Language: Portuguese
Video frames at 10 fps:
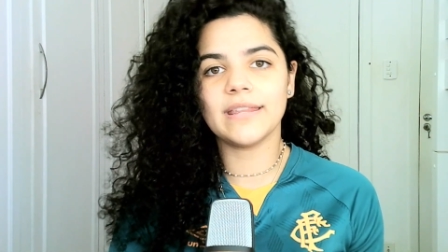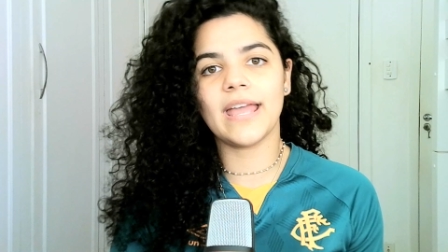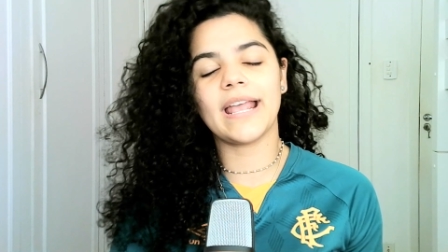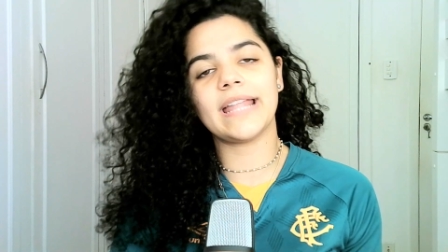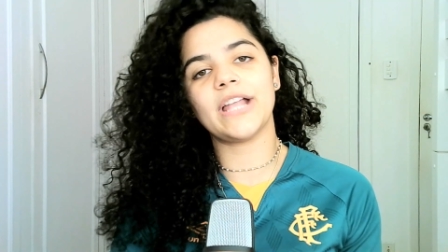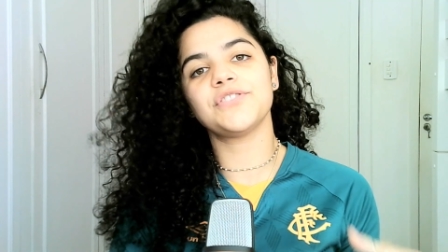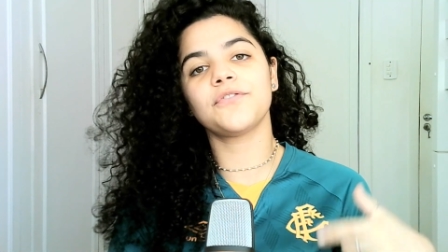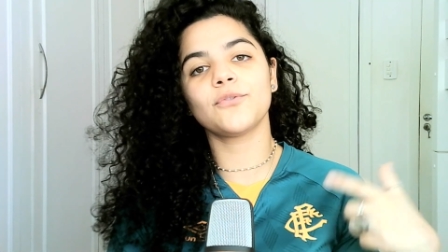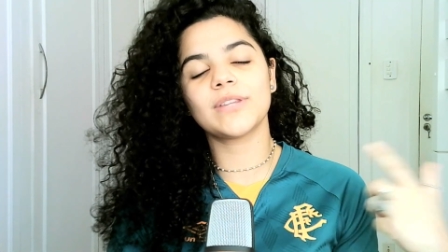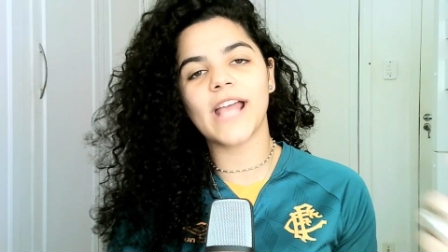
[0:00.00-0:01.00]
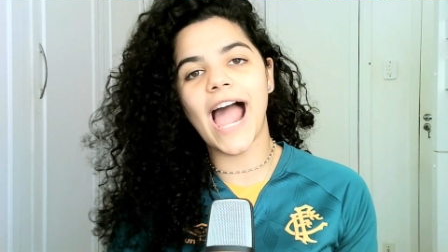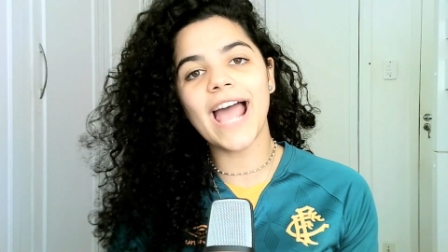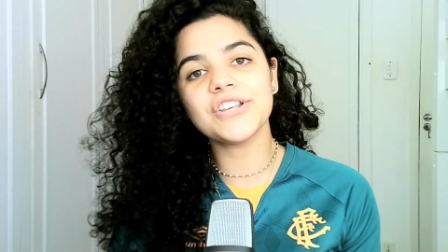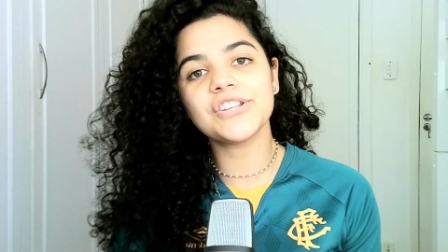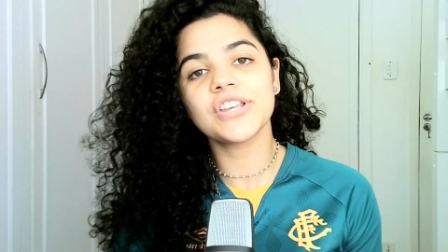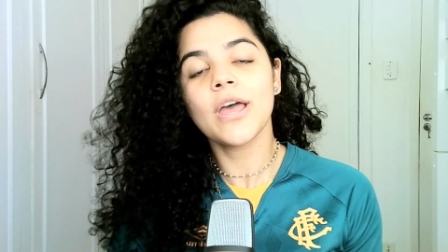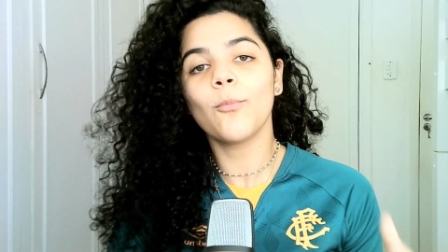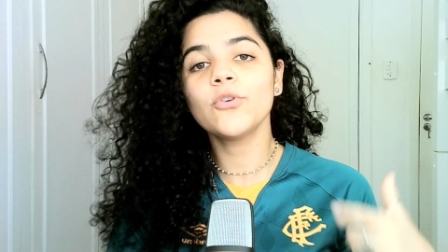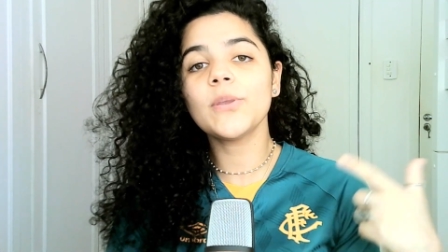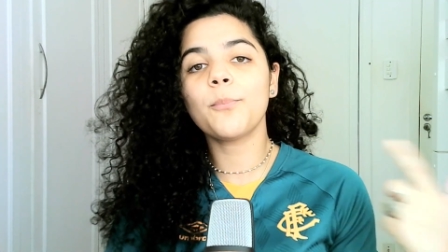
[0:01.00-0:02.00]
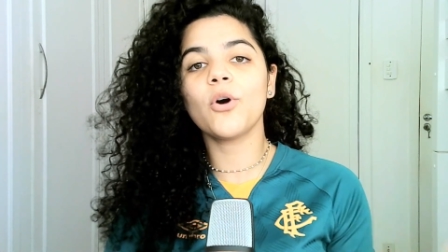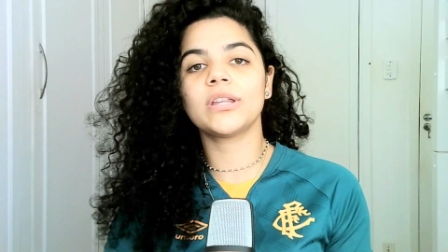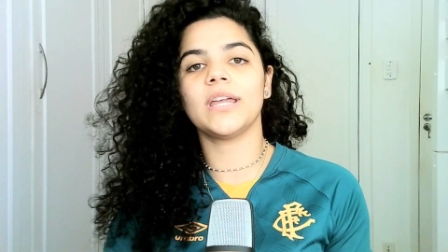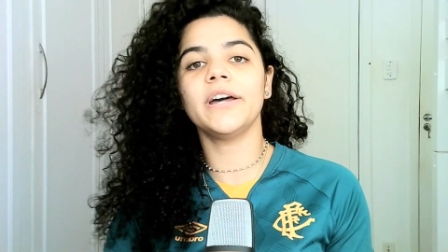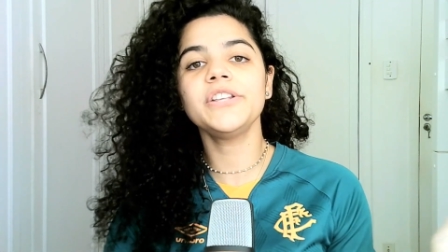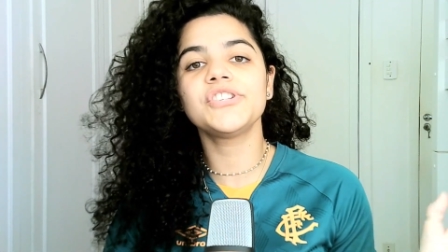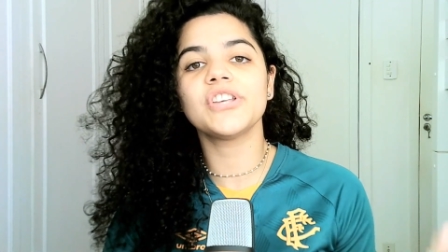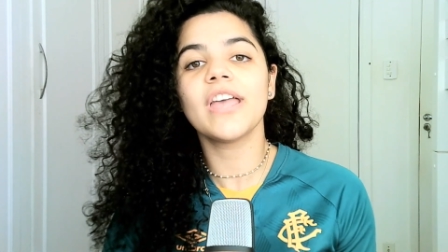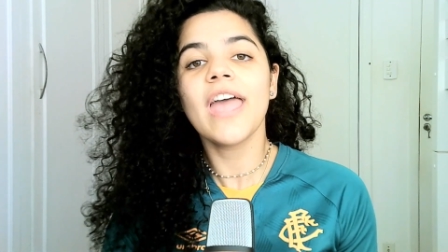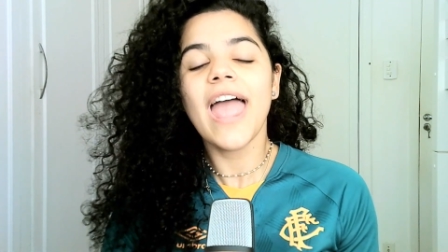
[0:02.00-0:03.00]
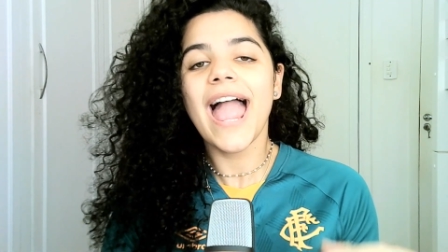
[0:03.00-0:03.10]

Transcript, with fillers: né, que a Netflix traz, muito importante,